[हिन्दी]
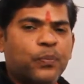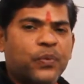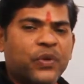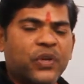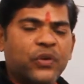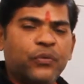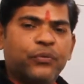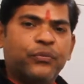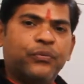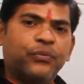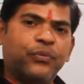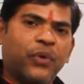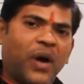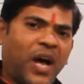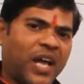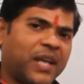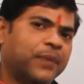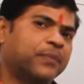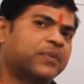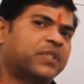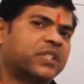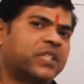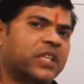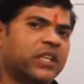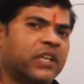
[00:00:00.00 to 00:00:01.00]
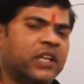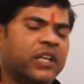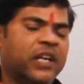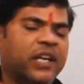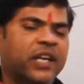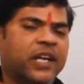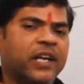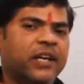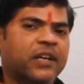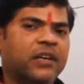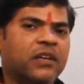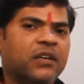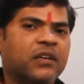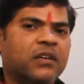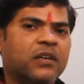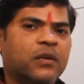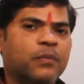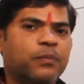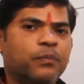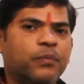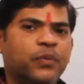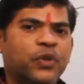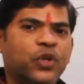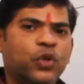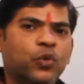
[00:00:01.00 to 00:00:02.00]
भी फाइव सिंगुलर है
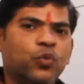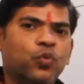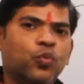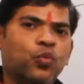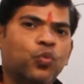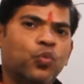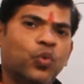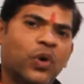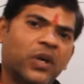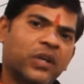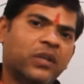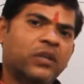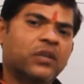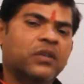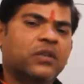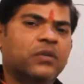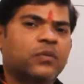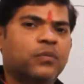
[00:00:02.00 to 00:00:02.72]
भी वन